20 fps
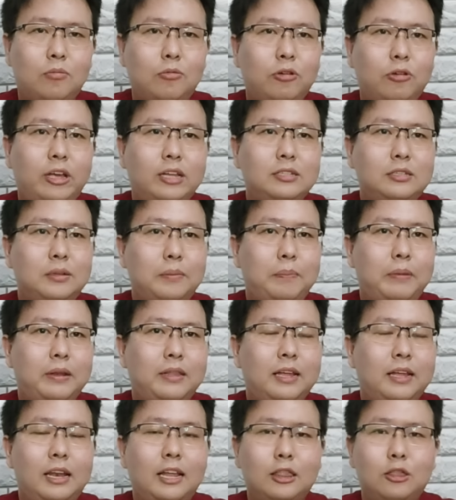mungkin
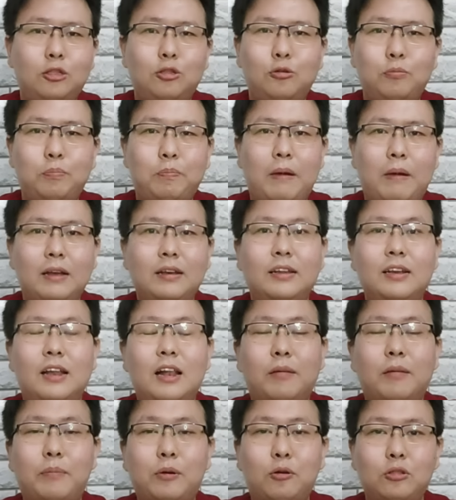seperti letupan di
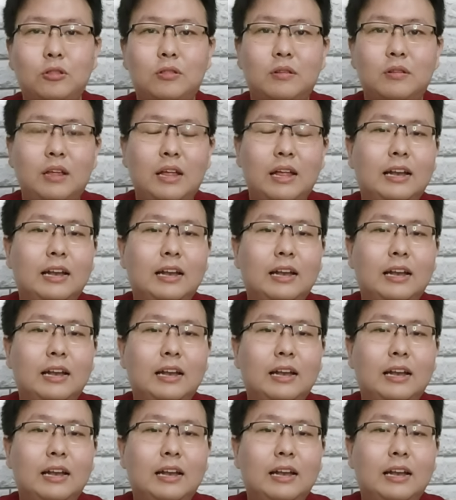dalam perut,